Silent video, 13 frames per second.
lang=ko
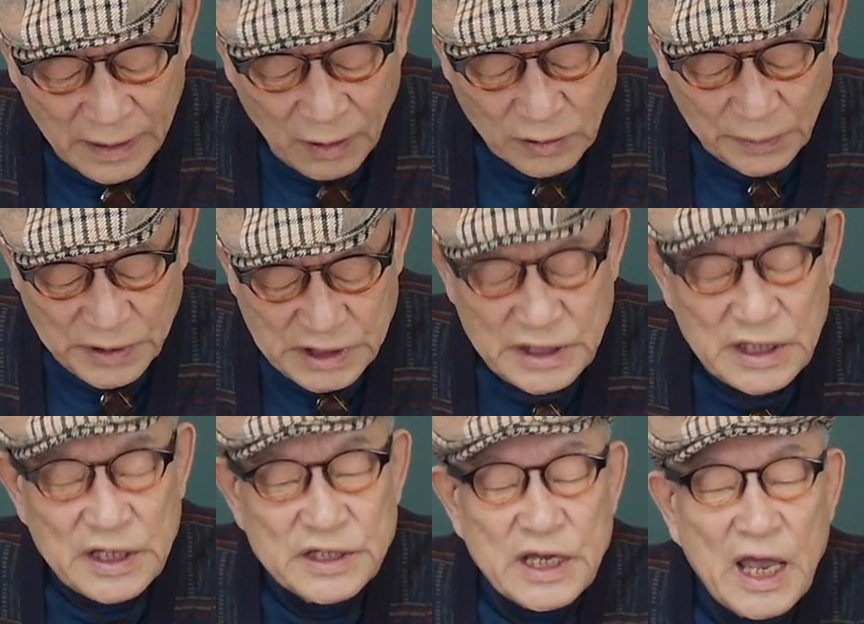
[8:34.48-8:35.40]
그다음
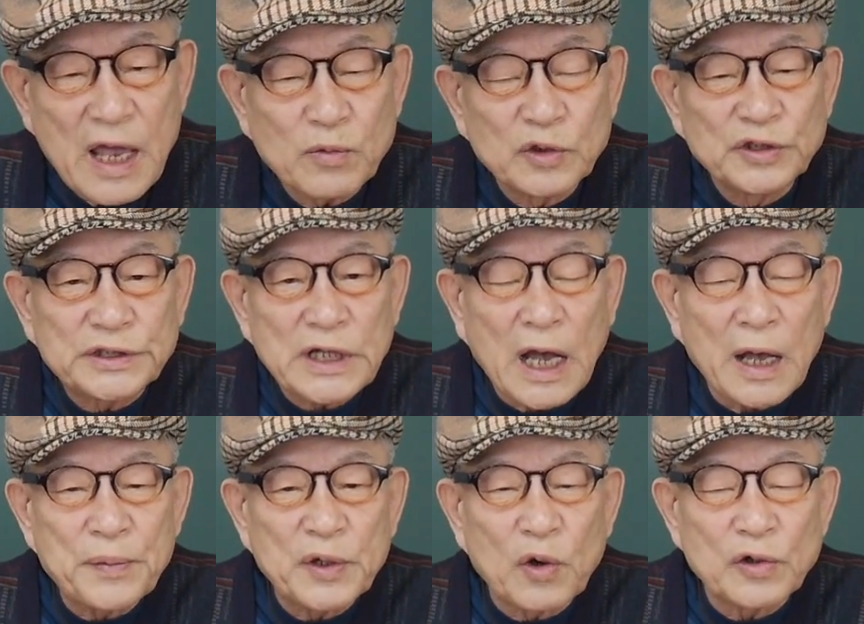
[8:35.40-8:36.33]
시제 문자
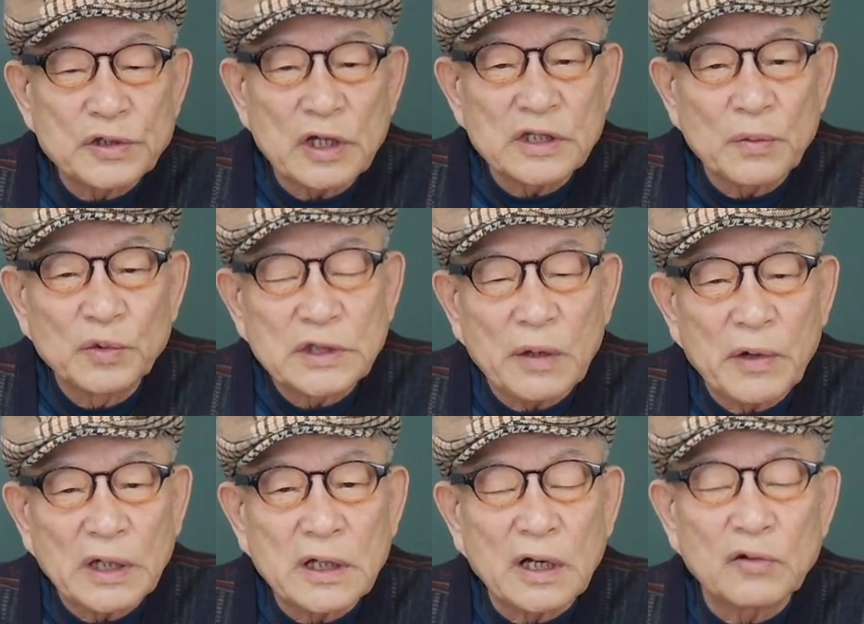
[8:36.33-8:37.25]
비로소 이제 문자를
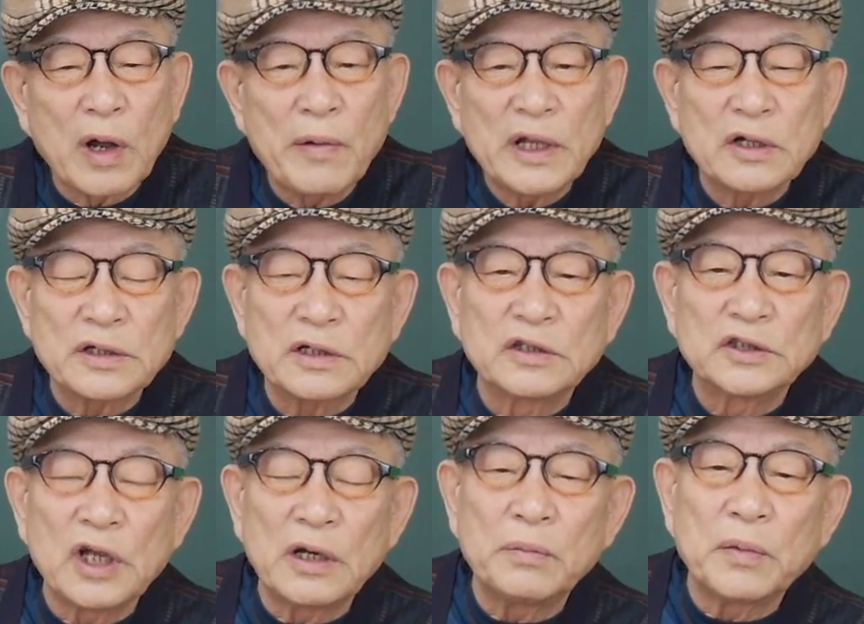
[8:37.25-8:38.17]
만든 누가 만들었어?
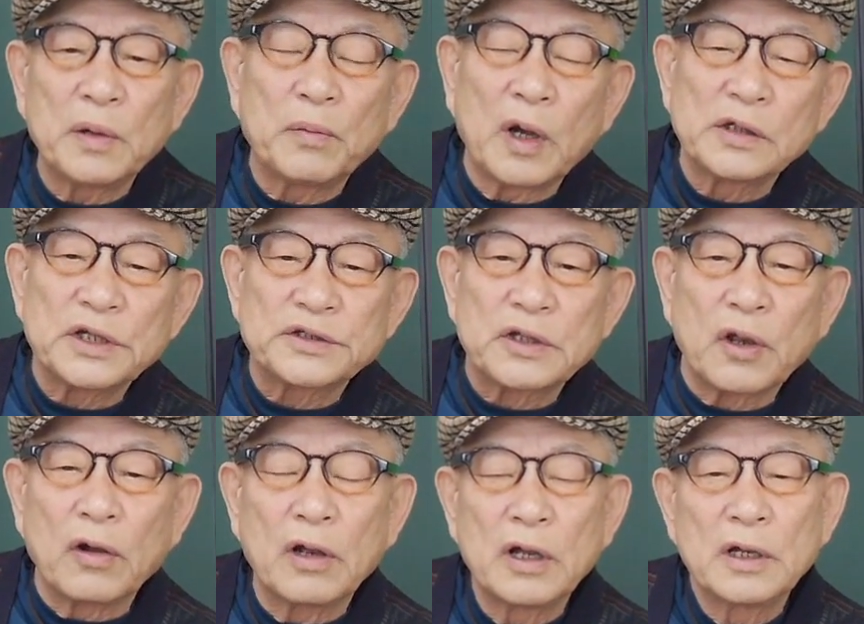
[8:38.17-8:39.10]
그전에는 뭐, 뭘 썼어요?